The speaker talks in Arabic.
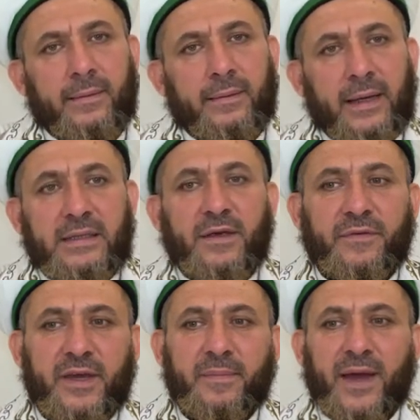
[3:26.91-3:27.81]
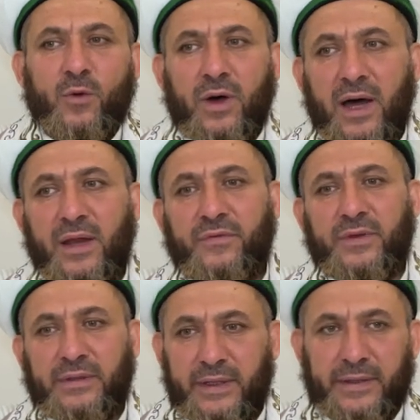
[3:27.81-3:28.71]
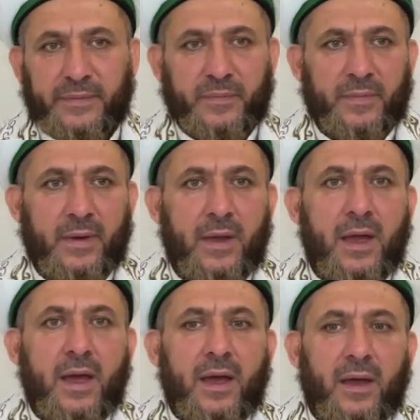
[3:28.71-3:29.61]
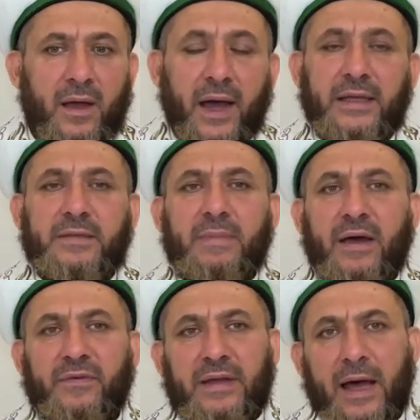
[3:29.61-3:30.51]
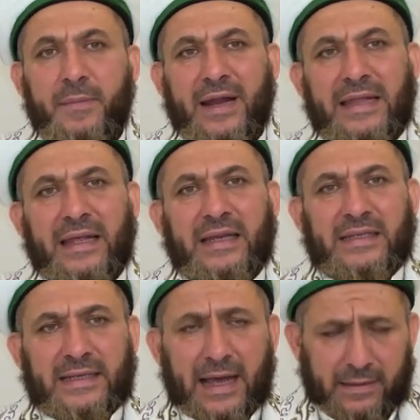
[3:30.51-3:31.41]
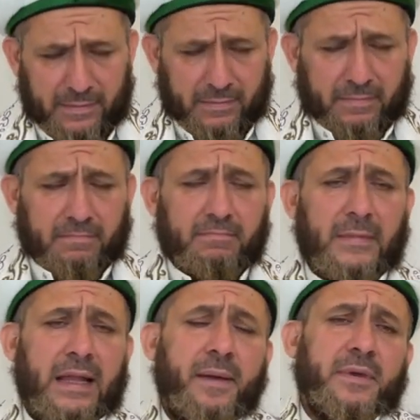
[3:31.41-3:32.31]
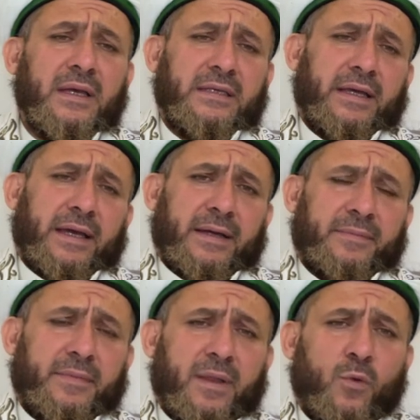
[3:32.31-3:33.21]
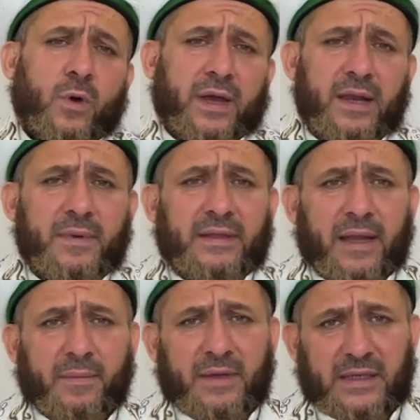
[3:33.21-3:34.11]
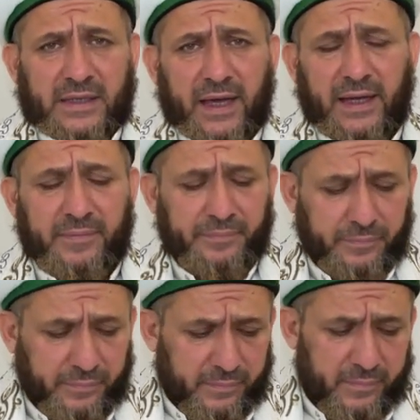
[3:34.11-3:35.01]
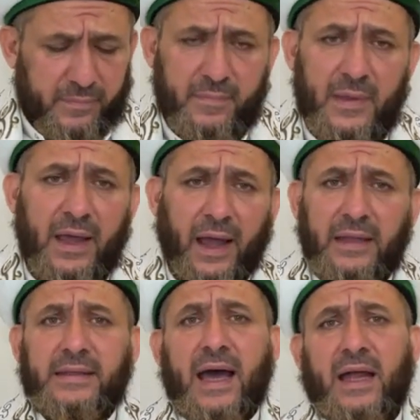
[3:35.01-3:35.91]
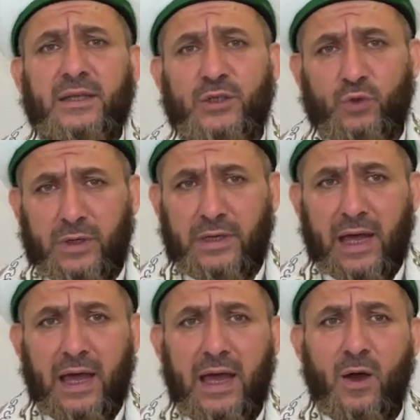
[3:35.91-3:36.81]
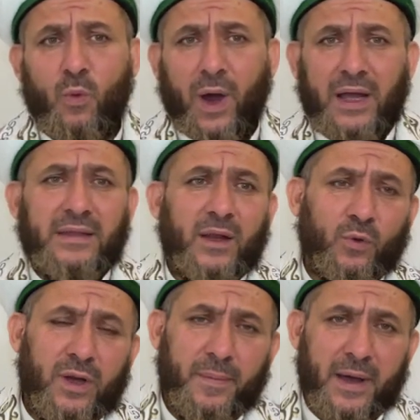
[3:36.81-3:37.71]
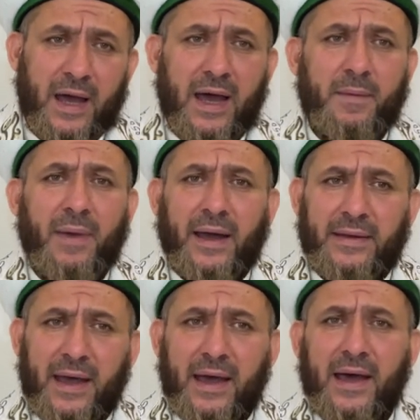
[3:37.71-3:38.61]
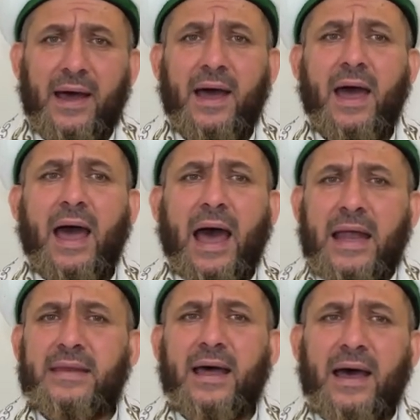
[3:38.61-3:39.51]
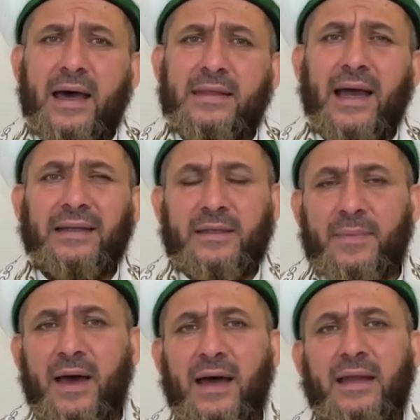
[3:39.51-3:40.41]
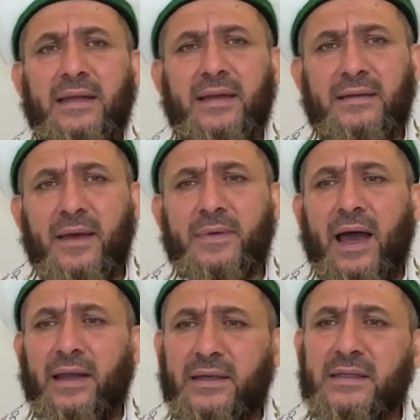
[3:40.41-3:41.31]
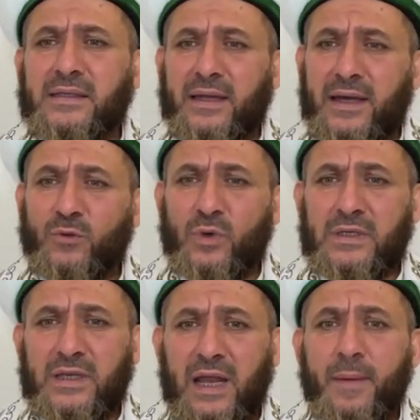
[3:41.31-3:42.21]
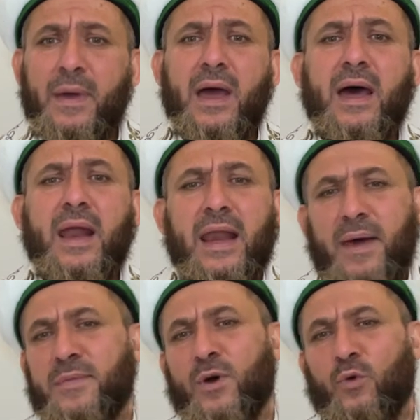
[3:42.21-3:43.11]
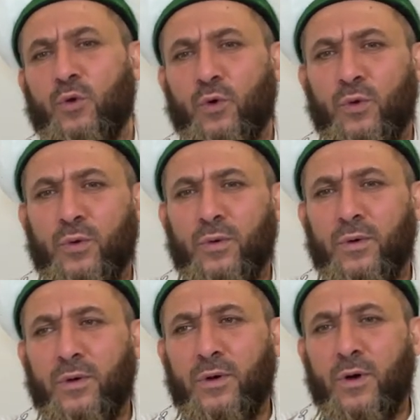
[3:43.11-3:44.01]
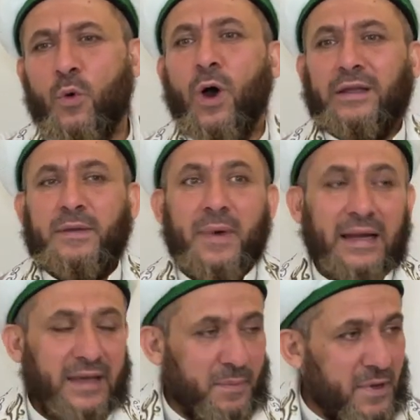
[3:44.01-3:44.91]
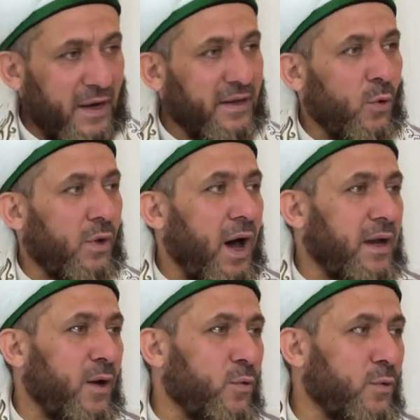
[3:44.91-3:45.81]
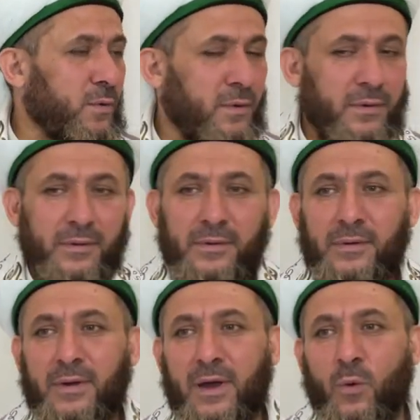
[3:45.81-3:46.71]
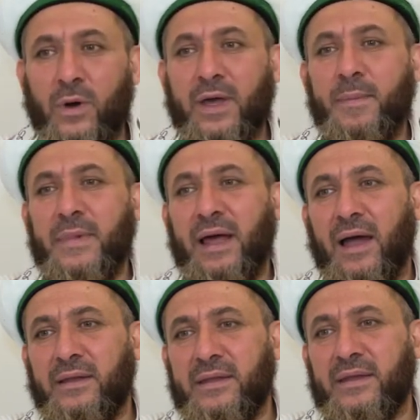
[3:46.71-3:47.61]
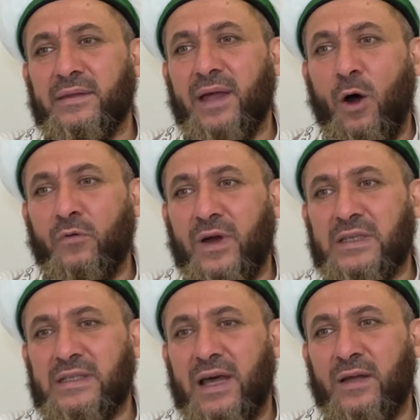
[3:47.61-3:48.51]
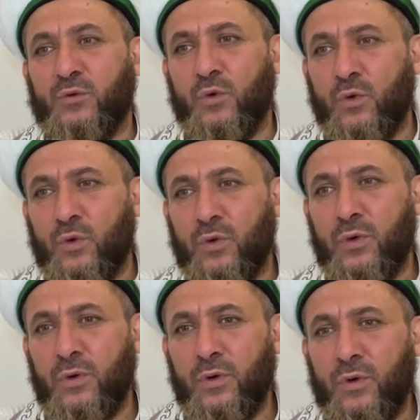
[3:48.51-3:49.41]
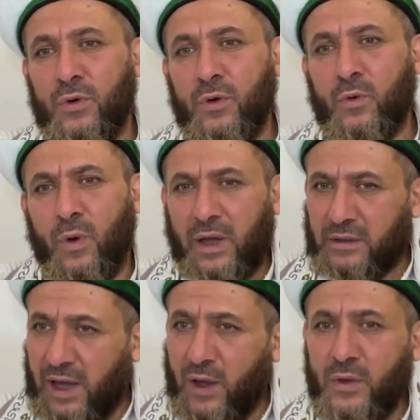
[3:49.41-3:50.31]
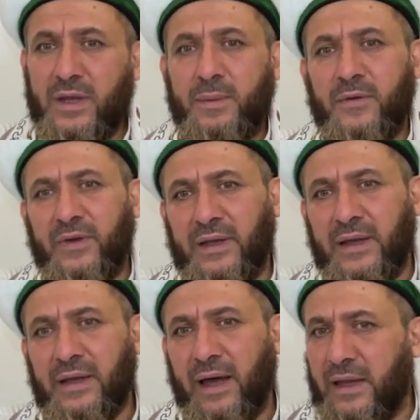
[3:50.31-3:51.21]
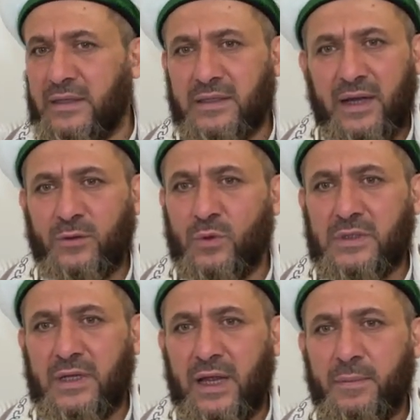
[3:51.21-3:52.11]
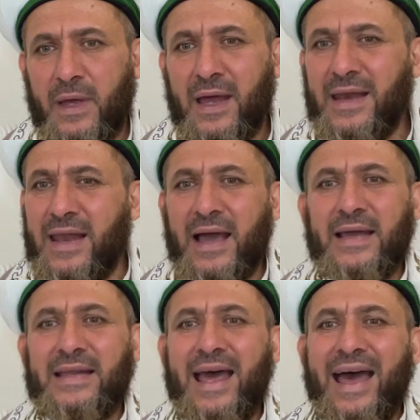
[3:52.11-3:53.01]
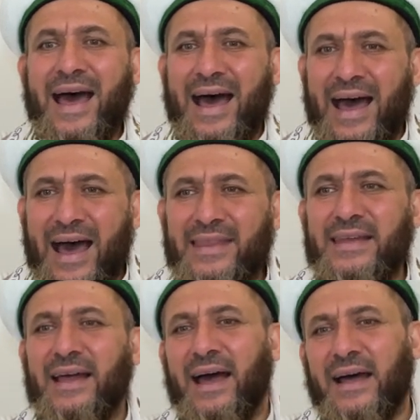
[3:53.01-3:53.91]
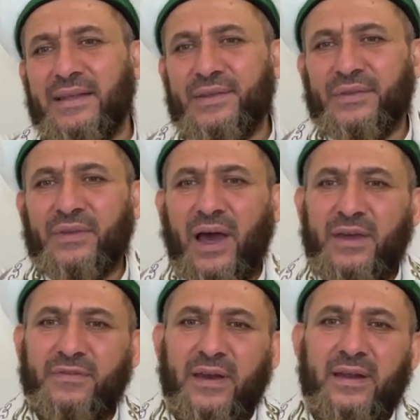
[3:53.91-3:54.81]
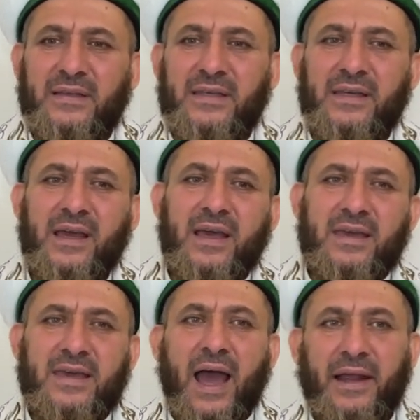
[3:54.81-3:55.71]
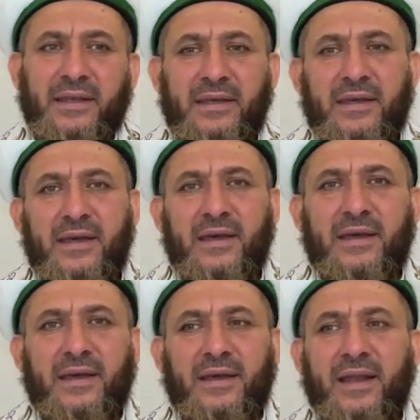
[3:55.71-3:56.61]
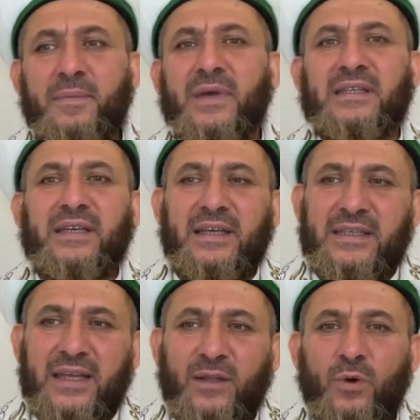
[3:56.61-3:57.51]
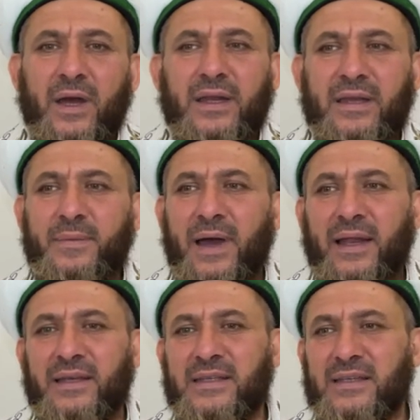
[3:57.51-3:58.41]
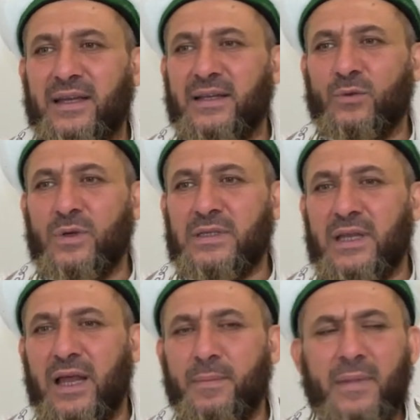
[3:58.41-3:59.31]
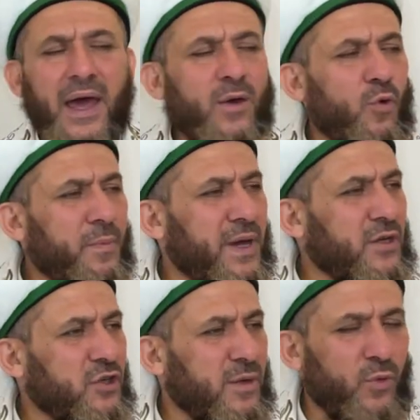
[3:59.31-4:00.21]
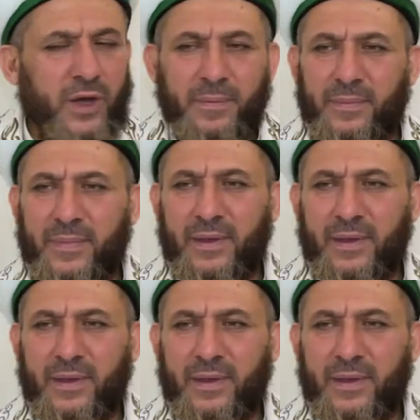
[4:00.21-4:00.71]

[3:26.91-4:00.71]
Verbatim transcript: ليس فيه ما يخالف الدين غاية ما في الأمر أن الإسناد لم يصح وكلمة لم يصح عند أهل السنة وعند العلماء معناها أن هذا احتمال أن النبي عليه الصلاة والسلام لم يقله واحتمال كبير أنه قاله وكم من حديث ضعف إسناده وقد قاله النبي فعلا عليه الصلاة والسلام لكن هذه الأحاديث الضعيفة التي يعني آه، لم يصح إسنادها إلى النبي عليه الصلاة والسلام لا يقوم بها شيء مهم